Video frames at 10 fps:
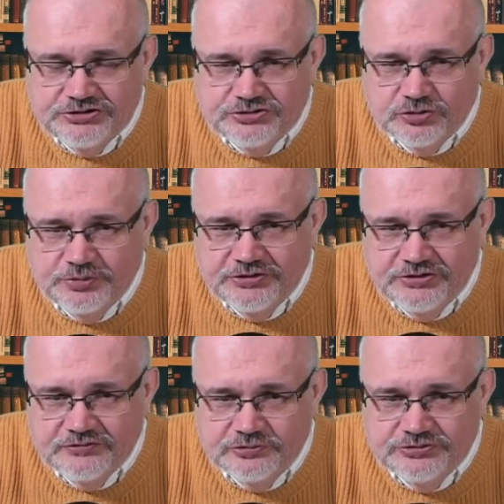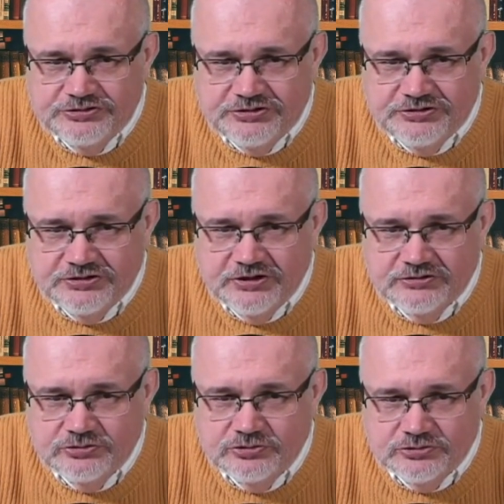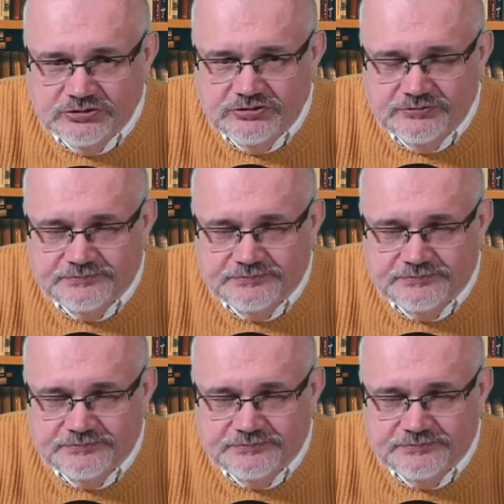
тепленький, вкусненький Гонконг,